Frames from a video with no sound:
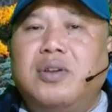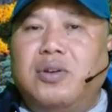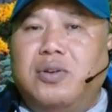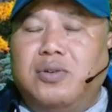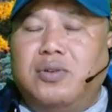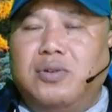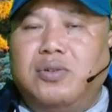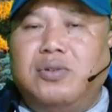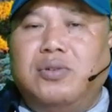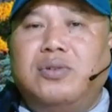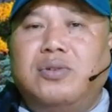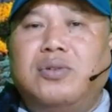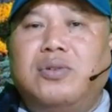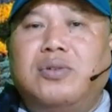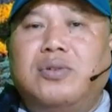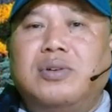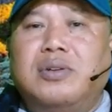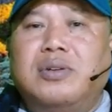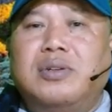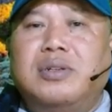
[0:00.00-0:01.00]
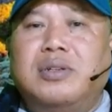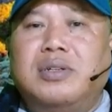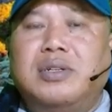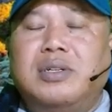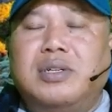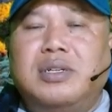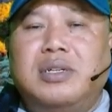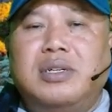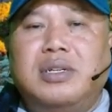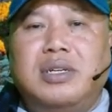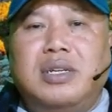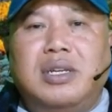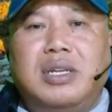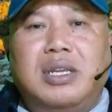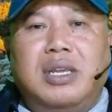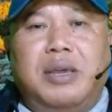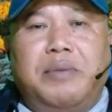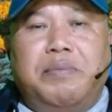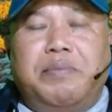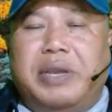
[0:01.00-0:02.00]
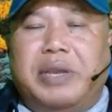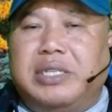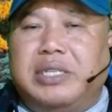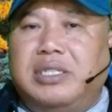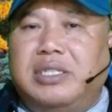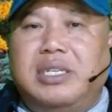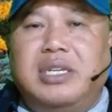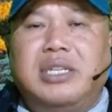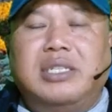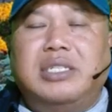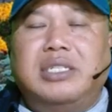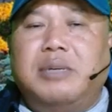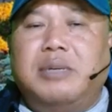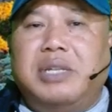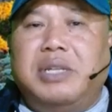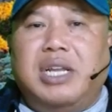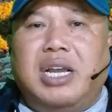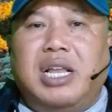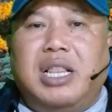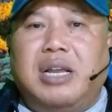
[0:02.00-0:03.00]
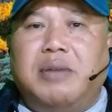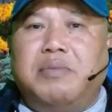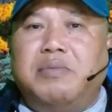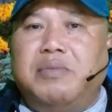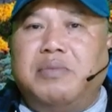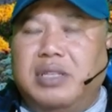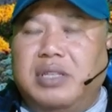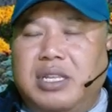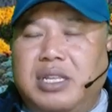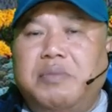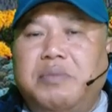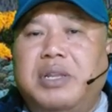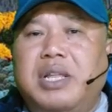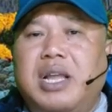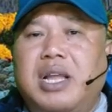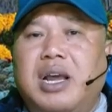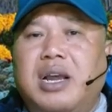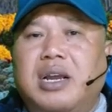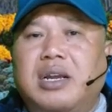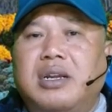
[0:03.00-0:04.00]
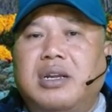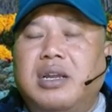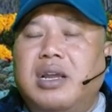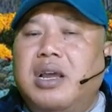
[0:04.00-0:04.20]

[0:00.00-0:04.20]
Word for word: untuk passion sahabat alam di bidang